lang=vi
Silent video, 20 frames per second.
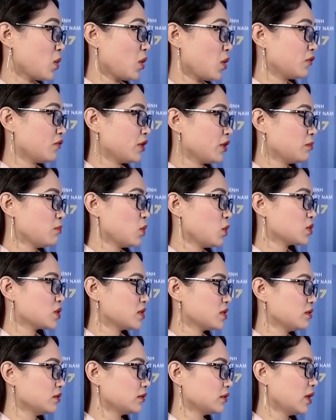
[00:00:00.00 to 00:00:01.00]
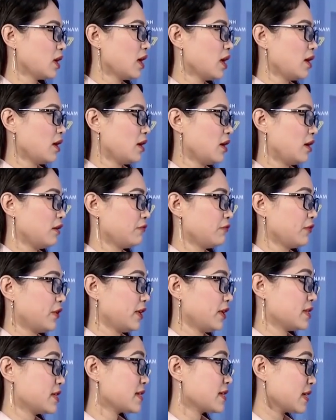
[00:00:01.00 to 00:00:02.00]
hỏi với Bộ trưởng à,
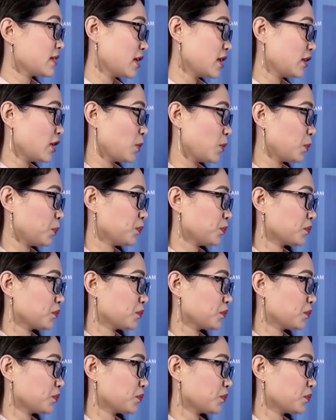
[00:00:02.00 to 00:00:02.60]
về chính sách dân tộc